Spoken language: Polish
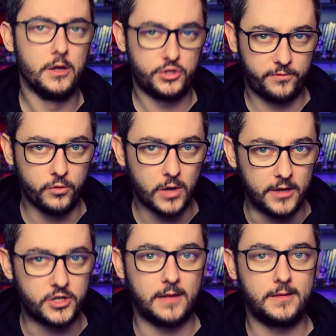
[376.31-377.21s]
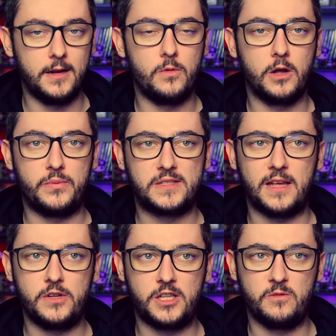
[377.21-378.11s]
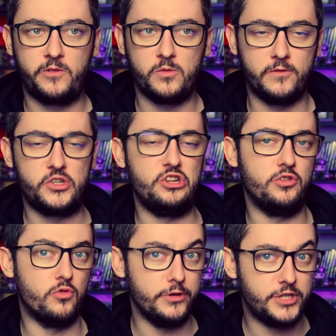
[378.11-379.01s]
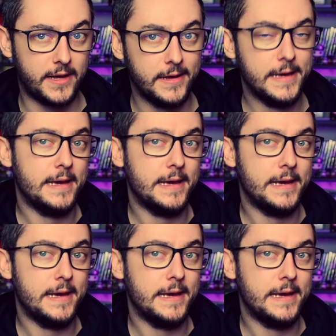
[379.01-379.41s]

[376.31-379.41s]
czwóreczka, tyle mogę postawić temu filmowi, czyli ujdzie.